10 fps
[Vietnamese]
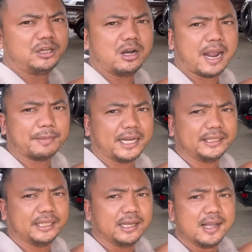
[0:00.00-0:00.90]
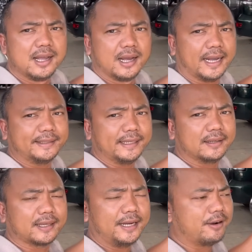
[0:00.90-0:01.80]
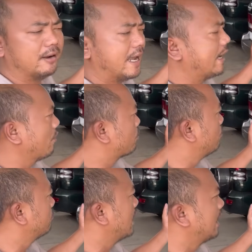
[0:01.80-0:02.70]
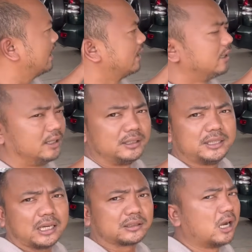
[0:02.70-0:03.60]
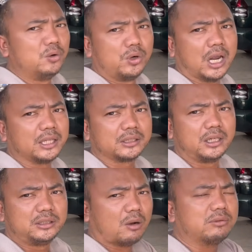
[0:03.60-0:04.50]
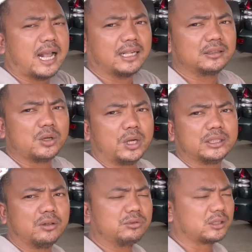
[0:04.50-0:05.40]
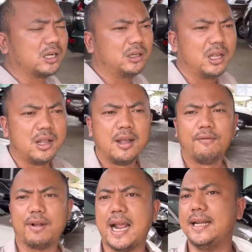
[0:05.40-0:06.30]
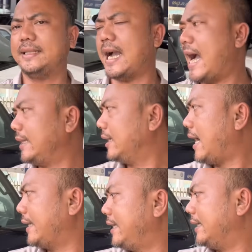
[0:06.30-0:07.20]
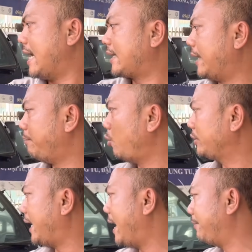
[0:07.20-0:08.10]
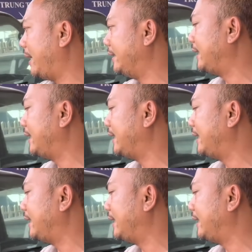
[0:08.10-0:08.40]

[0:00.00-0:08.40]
trưa ngày hôm nay thì anh chị đang thấy gọi là nó cũng uh, chật cứng luôn rồi từ trong nhà tới ngoài sân cũng chật cứng và đây thì chẳng hạn như là anh chị đang cần mẫu xe em này